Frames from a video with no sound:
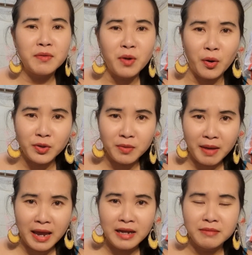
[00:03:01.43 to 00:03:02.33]
cháu nội cho
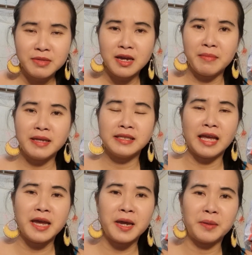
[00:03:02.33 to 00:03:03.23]
má bây giờ má sẽ
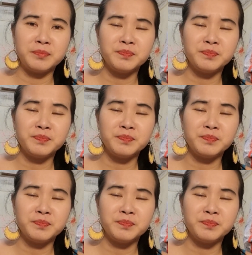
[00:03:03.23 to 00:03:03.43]
à,